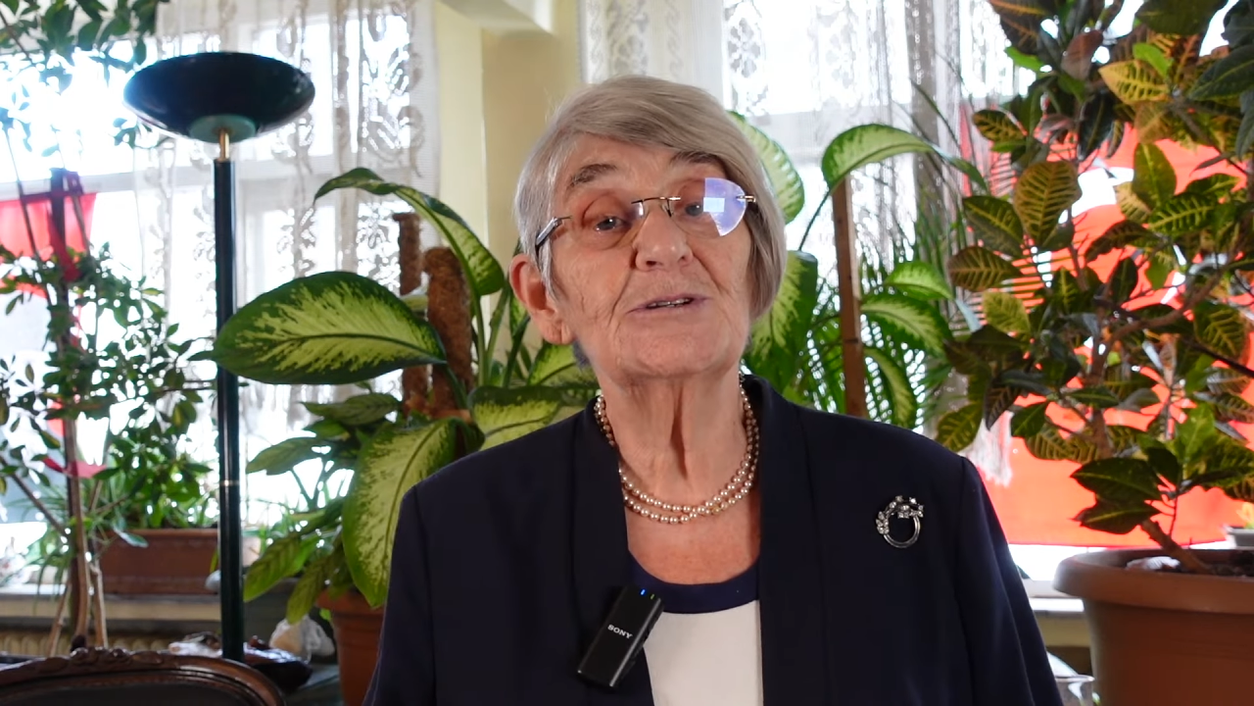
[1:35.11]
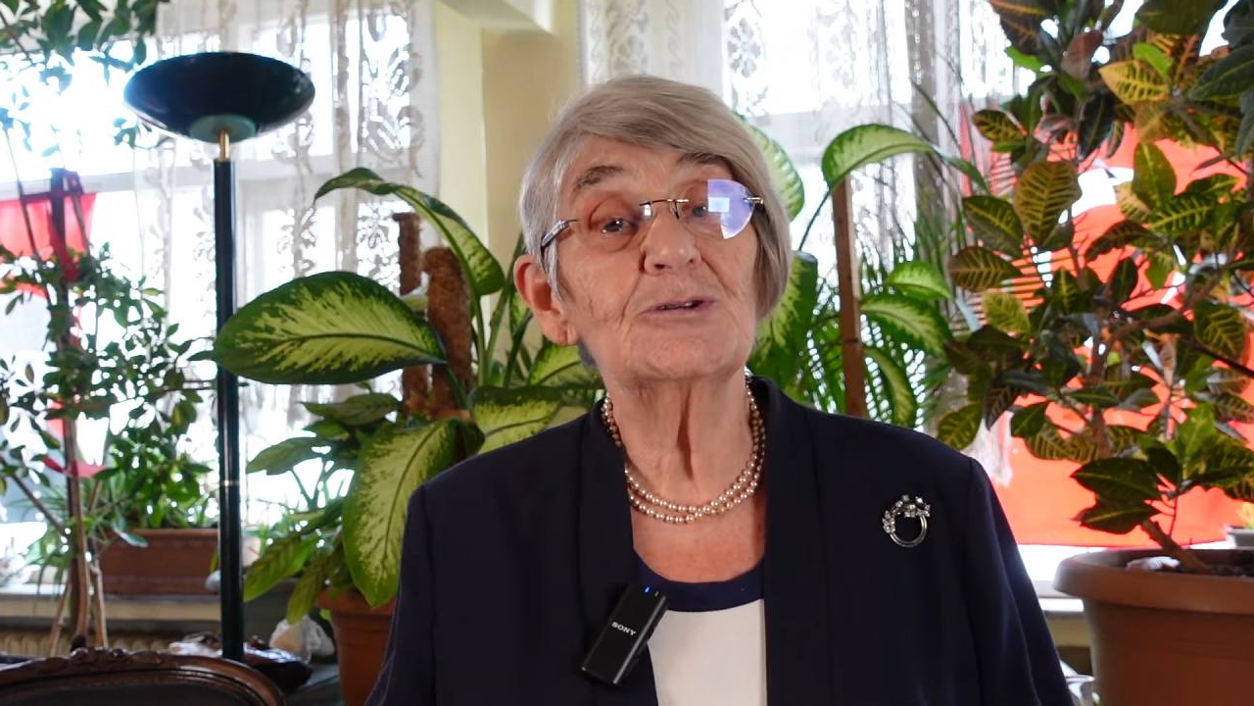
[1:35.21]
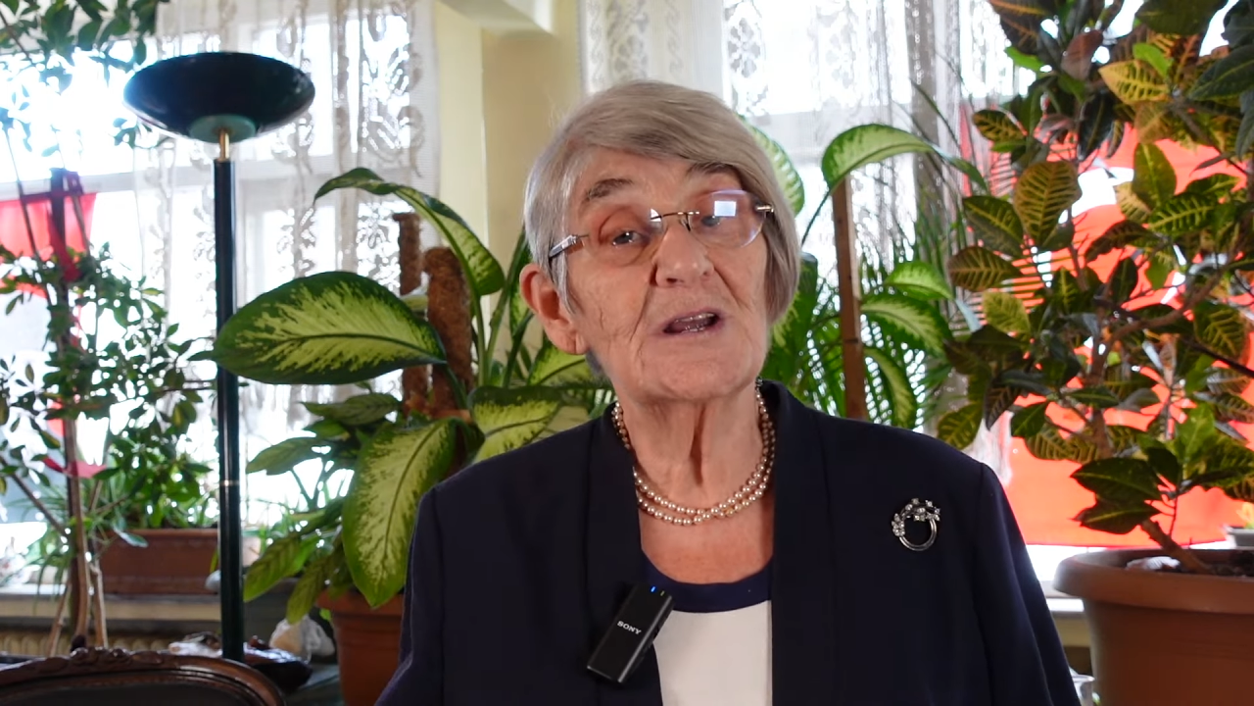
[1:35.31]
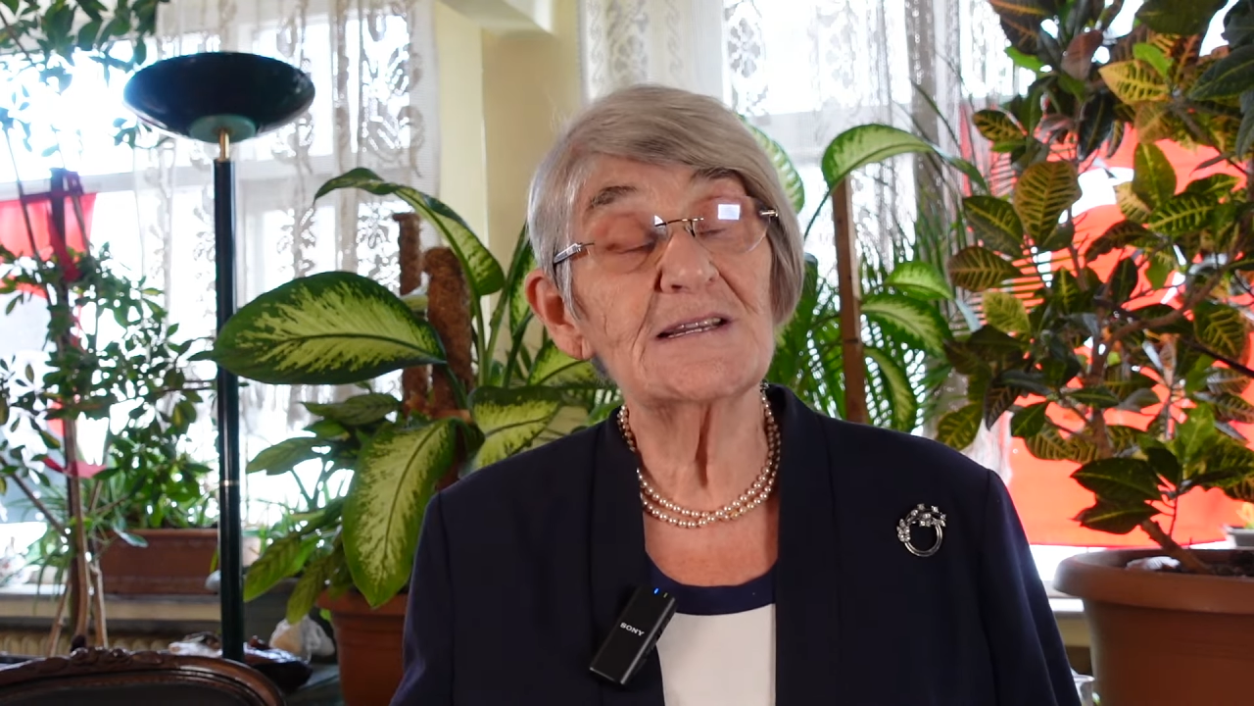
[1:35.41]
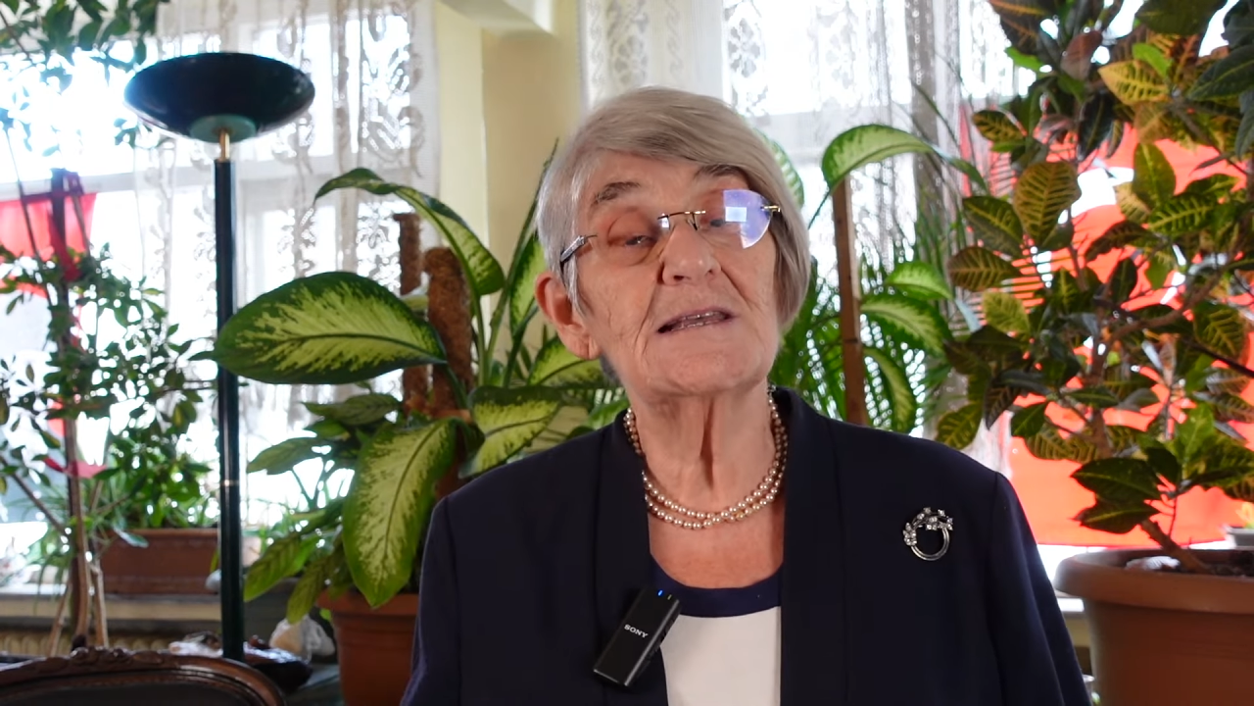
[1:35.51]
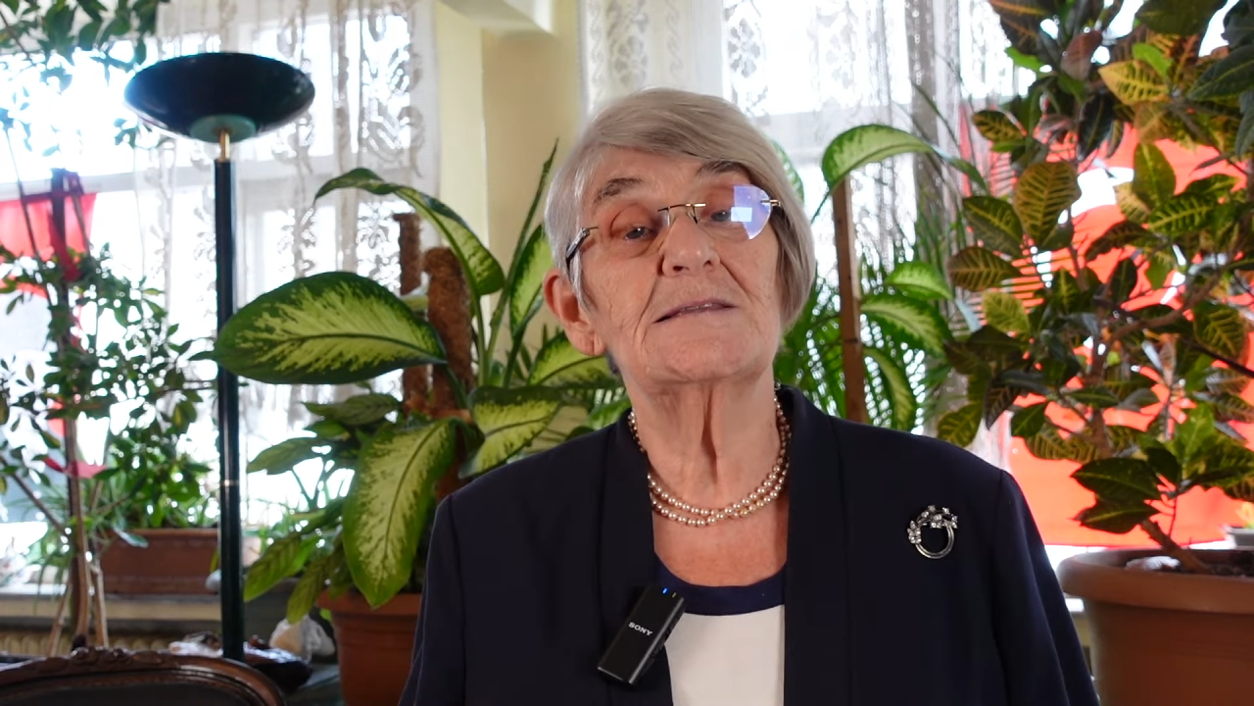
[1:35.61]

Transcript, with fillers: süresi